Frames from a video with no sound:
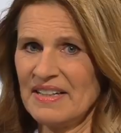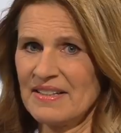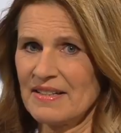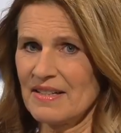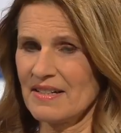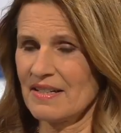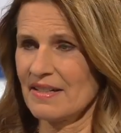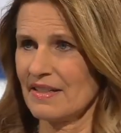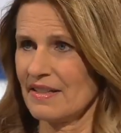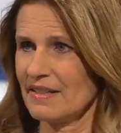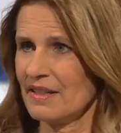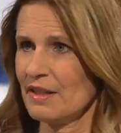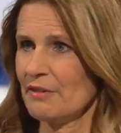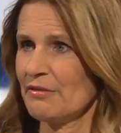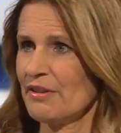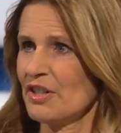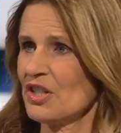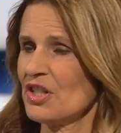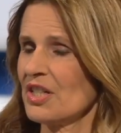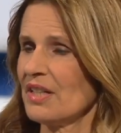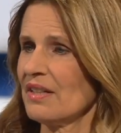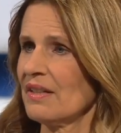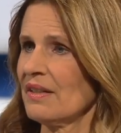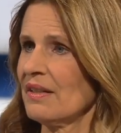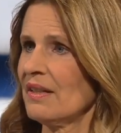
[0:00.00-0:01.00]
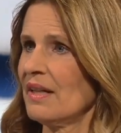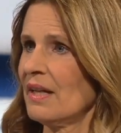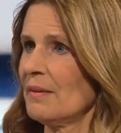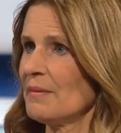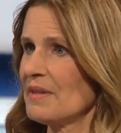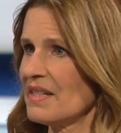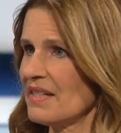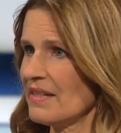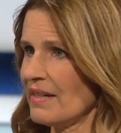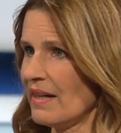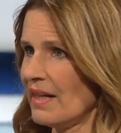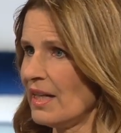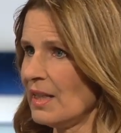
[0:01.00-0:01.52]
wenn ich das richtig verstanden habe,
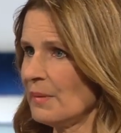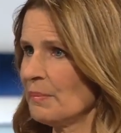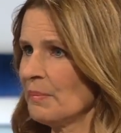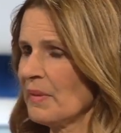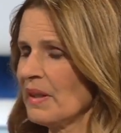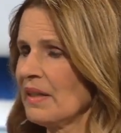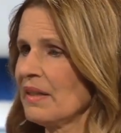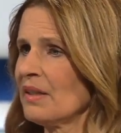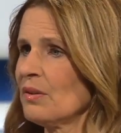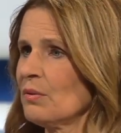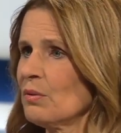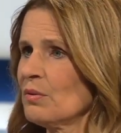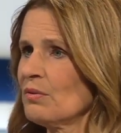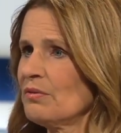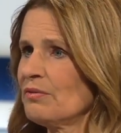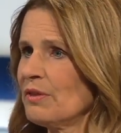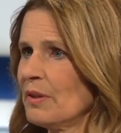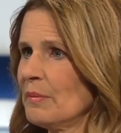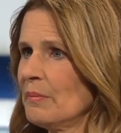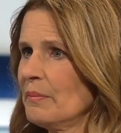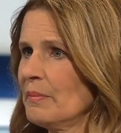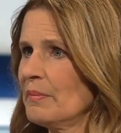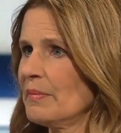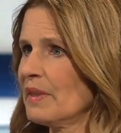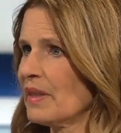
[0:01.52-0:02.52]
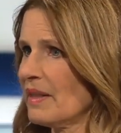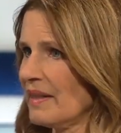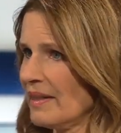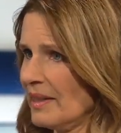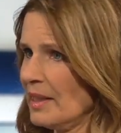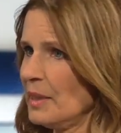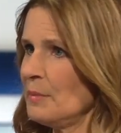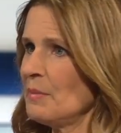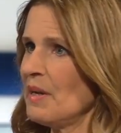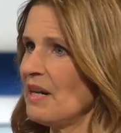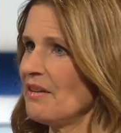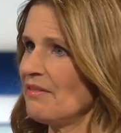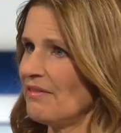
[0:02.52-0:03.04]
ist die Alpenregion vom
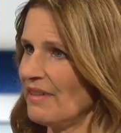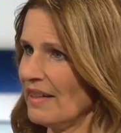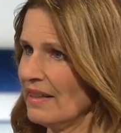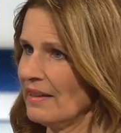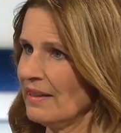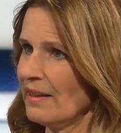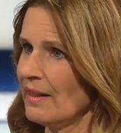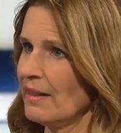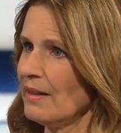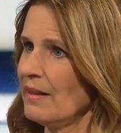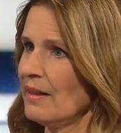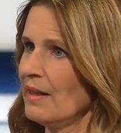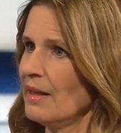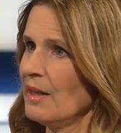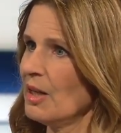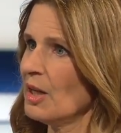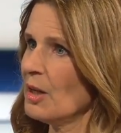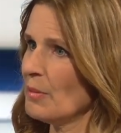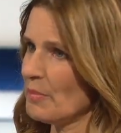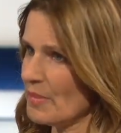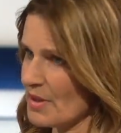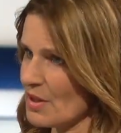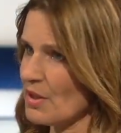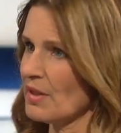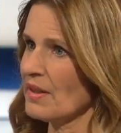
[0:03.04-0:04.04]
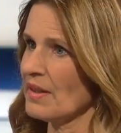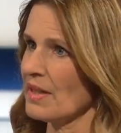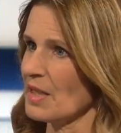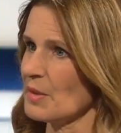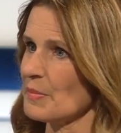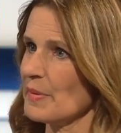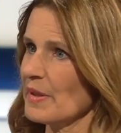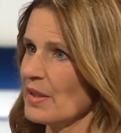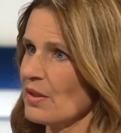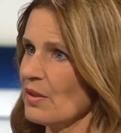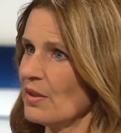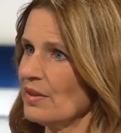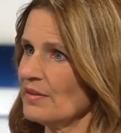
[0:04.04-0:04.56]
Klimawandel besonders
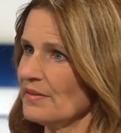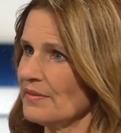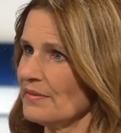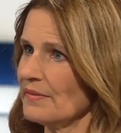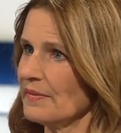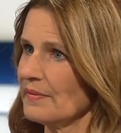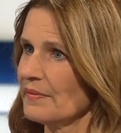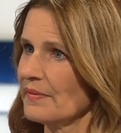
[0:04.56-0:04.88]
betroffen.